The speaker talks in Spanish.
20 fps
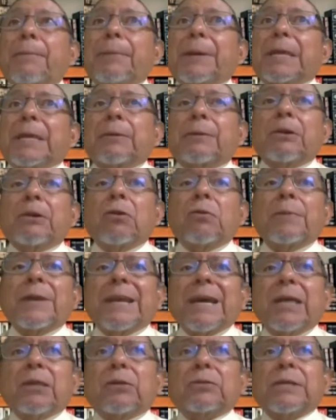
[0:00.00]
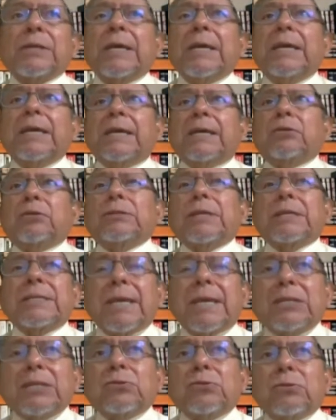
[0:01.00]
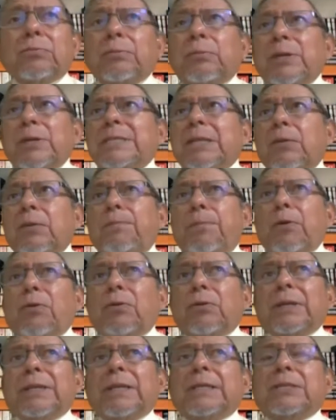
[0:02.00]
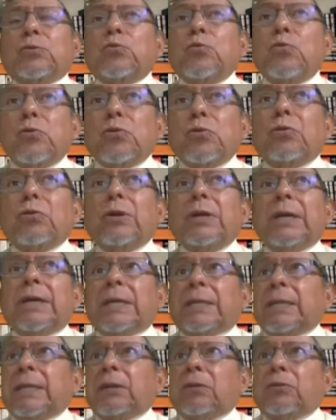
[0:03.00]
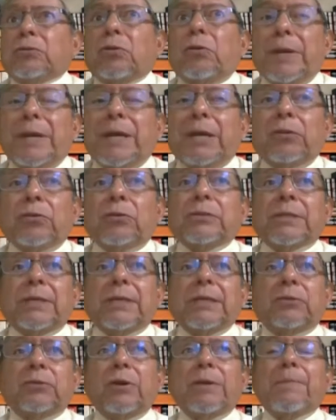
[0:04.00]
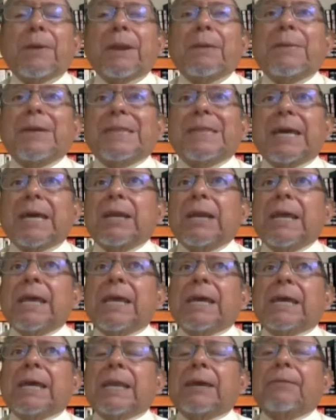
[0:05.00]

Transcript: para llevarlo a los mercados. Entonces, eso muestra un poco el descuido de los gobiernos de no implementar la